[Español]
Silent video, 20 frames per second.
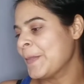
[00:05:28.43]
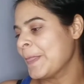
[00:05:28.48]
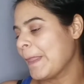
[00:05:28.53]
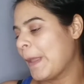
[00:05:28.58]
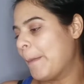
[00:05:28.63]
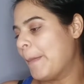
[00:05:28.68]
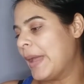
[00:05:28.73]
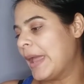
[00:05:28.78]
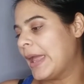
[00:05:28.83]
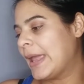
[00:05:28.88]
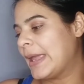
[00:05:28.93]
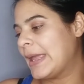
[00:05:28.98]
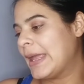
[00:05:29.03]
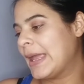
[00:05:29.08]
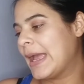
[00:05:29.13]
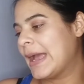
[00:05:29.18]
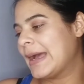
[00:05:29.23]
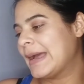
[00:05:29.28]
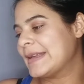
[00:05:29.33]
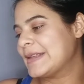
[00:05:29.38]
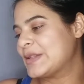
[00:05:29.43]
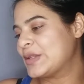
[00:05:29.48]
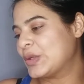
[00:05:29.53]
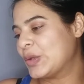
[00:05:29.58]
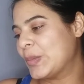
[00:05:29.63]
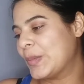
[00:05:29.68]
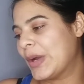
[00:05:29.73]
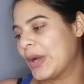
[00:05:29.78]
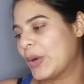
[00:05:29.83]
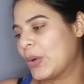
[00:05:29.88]
vejiga,
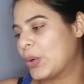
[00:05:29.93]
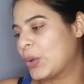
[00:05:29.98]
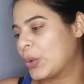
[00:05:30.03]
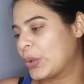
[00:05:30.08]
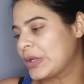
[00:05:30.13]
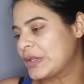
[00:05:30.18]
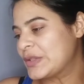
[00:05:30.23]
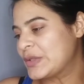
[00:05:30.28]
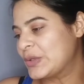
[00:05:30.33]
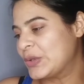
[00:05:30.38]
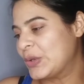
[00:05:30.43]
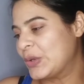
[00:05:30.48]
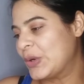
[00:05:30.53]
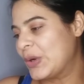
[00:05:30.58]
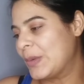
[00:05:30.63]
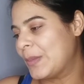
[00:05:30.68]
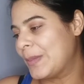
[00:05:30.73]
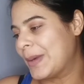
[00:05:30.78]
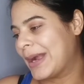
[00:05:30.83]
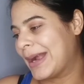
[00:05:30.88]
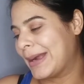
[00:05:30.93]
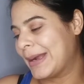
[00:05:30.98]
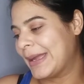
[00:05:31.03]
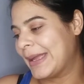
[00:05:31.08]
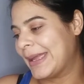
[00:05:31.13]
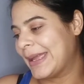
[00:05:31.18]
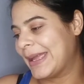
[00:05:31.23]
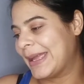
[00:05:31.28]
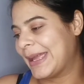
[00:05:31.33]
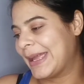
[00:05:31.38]
estómago, corazón,
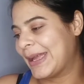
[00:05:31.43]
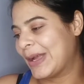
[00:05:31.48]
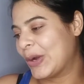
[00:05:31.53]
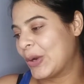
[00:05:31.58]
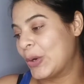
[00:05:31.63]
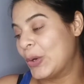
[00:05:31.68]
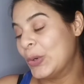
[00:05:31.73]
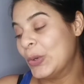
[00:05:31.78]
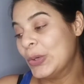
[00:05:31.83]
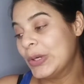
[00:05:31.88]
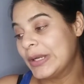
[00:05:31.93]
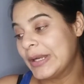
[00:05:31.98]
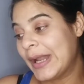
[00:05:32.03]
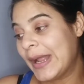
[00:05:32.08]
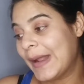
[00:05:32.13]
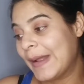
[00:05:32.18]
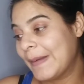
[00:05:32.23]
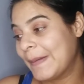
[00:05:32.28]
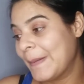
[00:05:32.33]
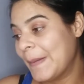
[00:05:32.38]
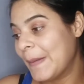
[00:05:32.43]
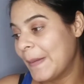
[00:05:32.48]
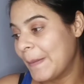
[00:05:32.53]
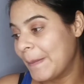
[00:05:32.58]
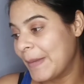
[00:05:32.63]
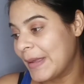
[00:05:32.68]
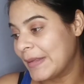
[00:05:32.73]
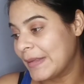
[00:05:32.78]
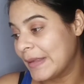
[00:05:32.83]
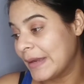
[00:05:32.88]
eh, columna,
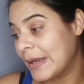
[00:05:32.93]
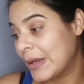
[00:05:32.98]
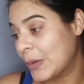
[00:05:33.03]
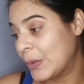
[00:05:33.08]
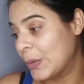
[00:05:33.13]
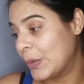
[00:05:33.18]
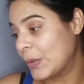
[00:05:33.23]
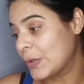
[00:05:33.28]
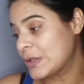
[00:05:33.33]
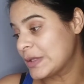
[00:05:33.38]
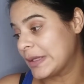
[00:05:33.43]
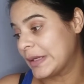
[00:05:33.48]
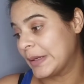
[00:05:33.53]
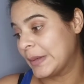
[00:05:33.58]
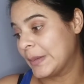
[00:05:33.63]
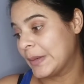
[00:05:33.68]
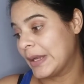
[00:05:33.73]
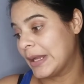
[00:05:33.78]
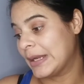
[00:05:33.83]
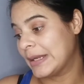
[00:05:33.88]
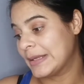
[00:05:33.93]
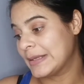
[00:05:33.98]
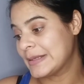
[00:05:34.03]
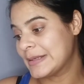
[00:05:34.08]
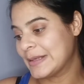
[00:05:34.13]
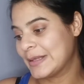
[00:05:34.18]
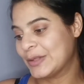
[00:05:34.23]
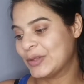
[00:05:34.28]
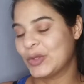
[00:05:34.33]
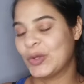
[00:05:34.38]
ventrículos
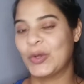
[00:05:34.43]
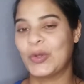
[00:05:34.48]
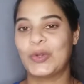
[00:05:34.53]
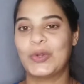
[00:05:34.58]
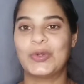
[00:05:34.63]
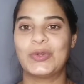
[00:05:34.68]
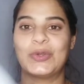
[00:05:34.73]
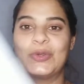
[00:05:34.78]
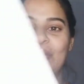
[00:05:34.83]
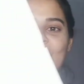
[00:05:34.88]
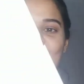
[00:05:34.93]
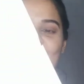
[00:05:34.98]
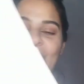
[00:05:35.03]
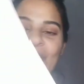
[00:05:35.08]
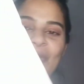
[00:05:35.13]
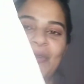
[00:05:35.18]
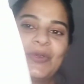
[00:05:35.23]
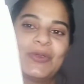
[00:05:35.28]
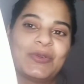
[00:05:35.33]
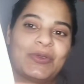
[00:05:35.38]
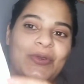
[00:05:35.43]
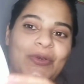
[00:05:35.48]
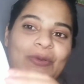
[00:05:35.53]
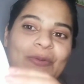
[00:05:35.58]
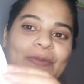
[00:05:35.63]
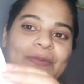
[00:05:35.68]
cerebrales, todo, todo, todo, todo.